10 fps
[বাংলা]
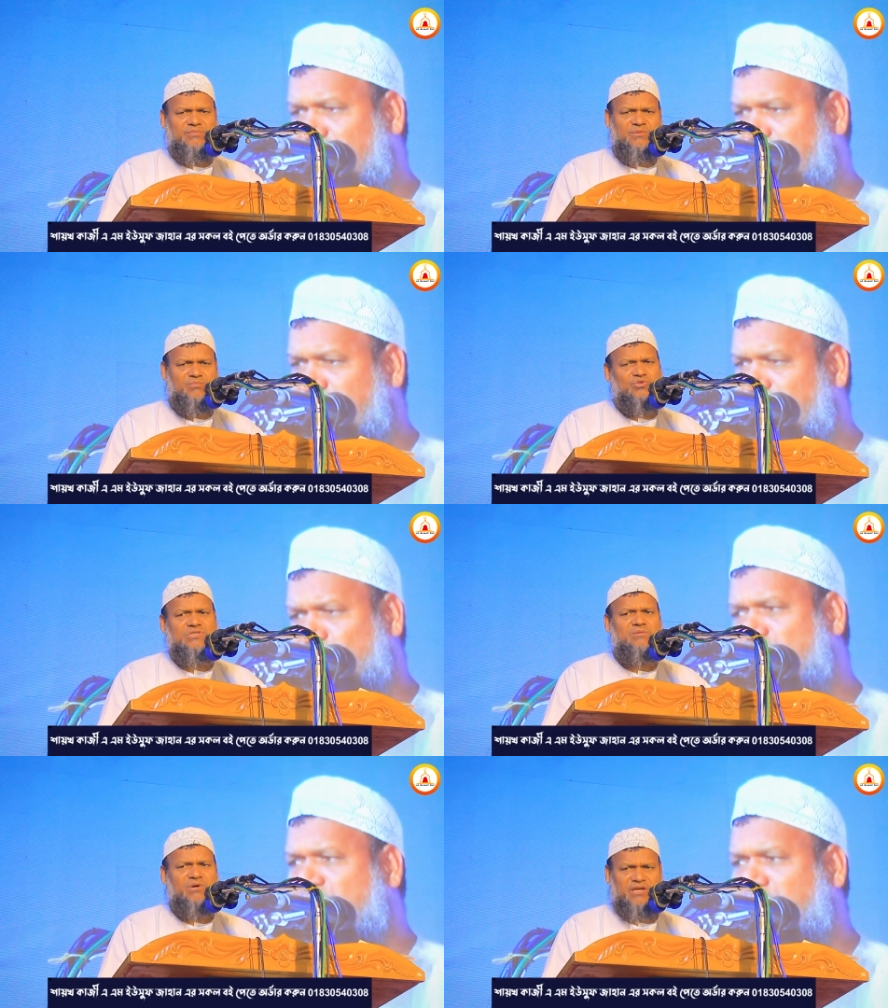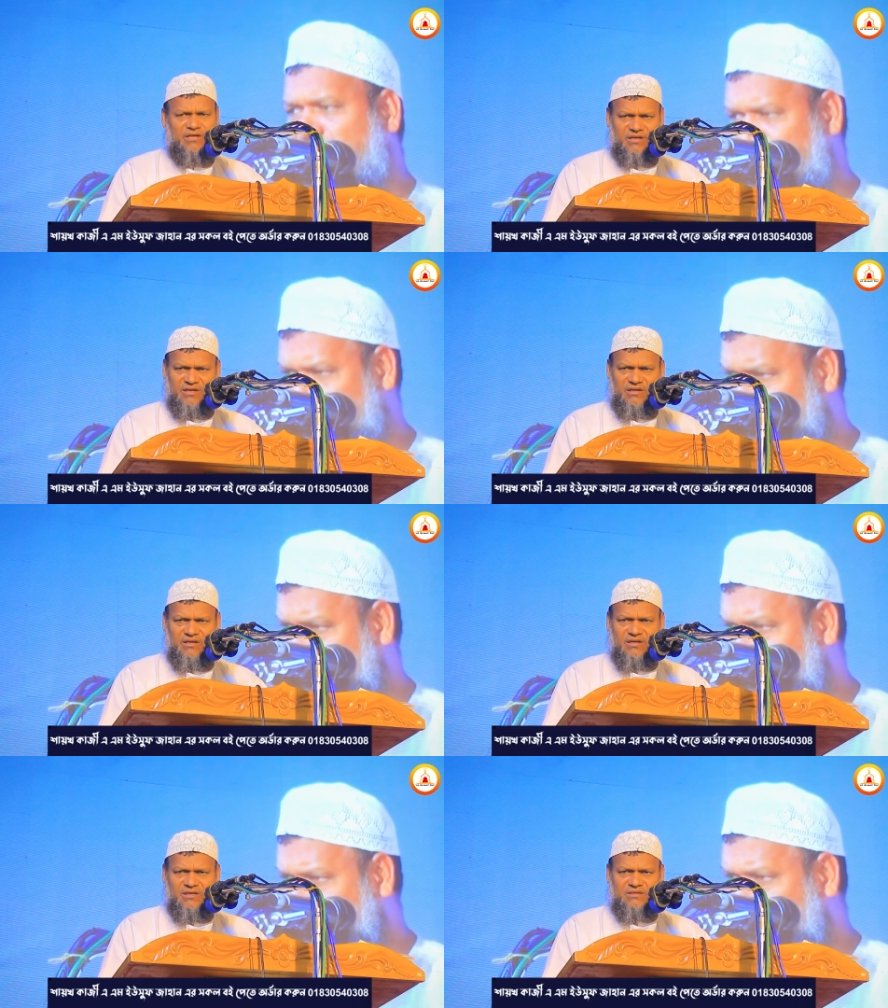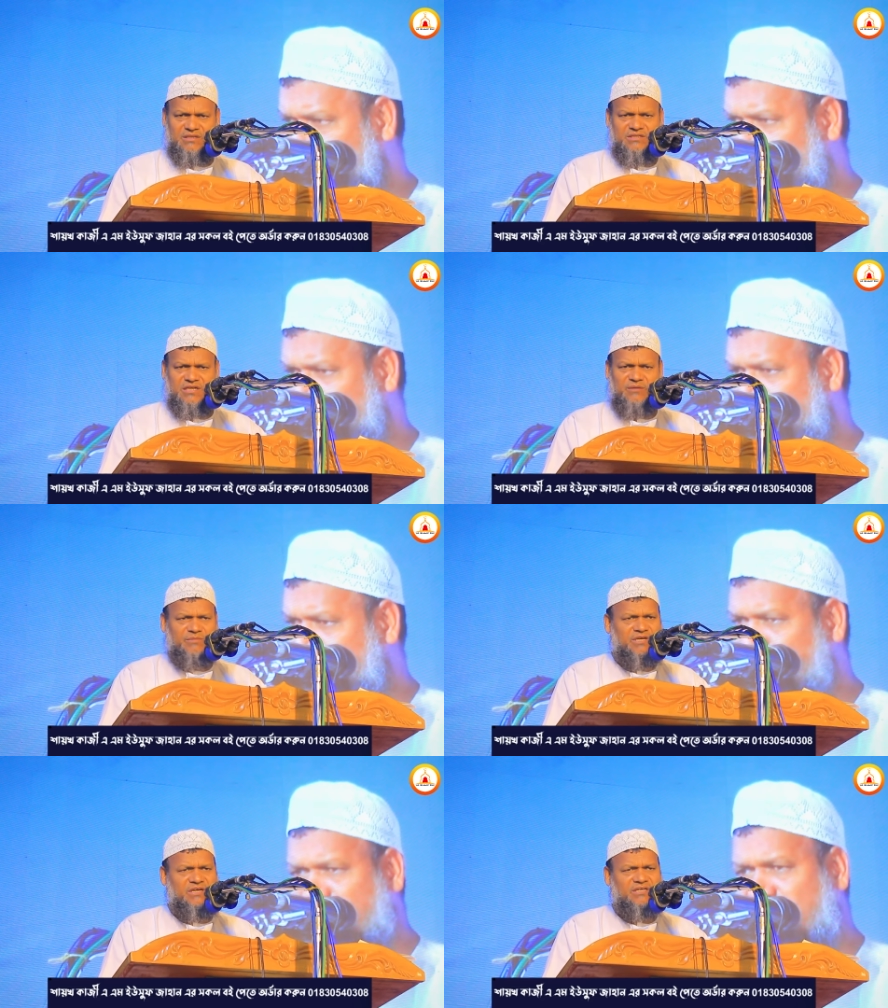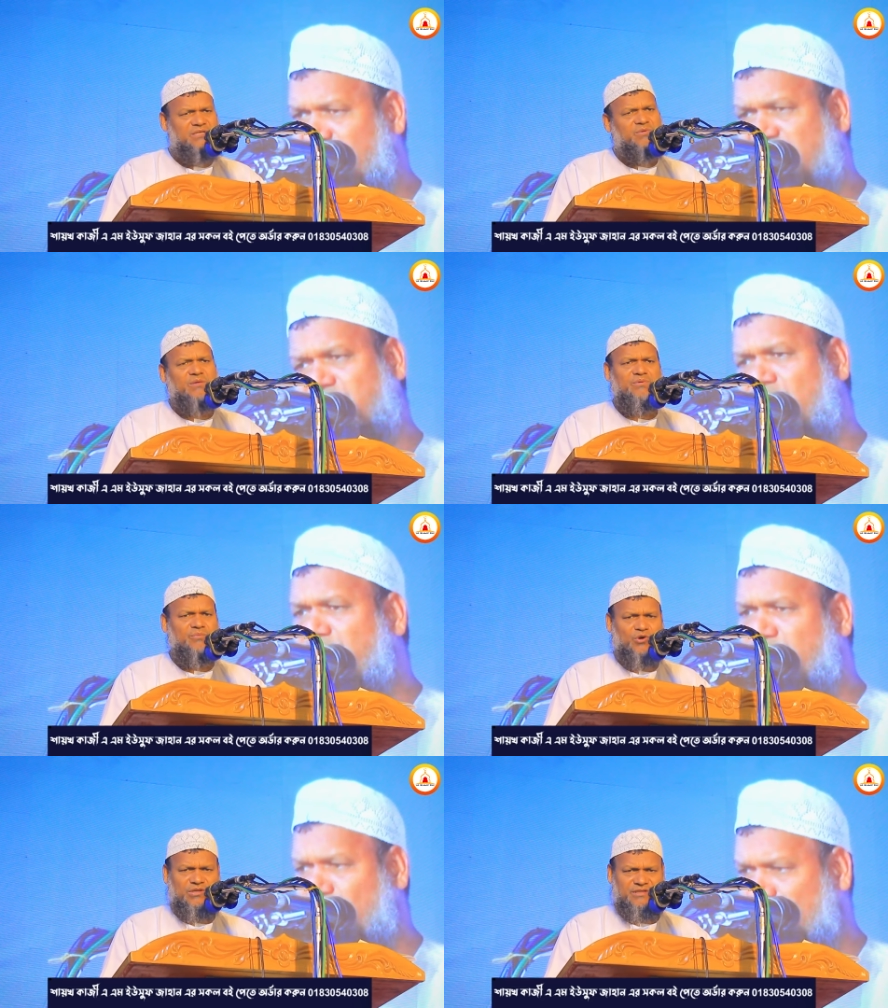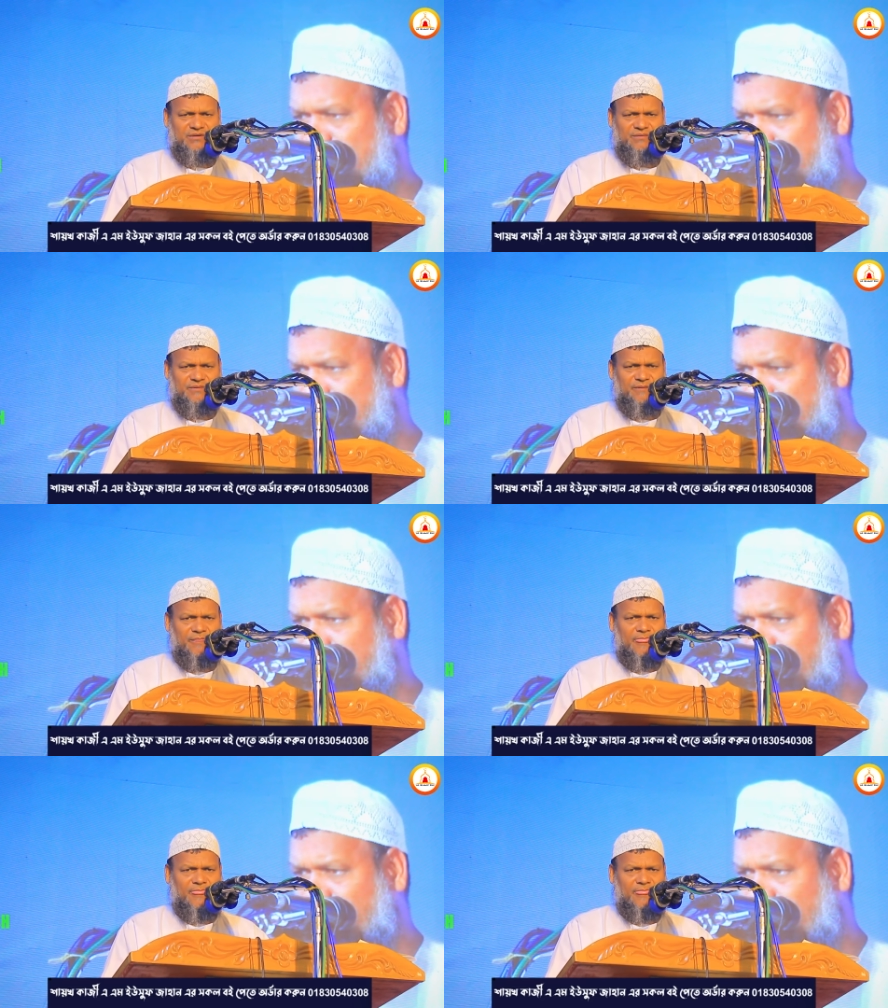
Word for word: আপনি বুঝতে পারেননি যে ছেলে মেয়েকে কিভাবে পড়াতে হবে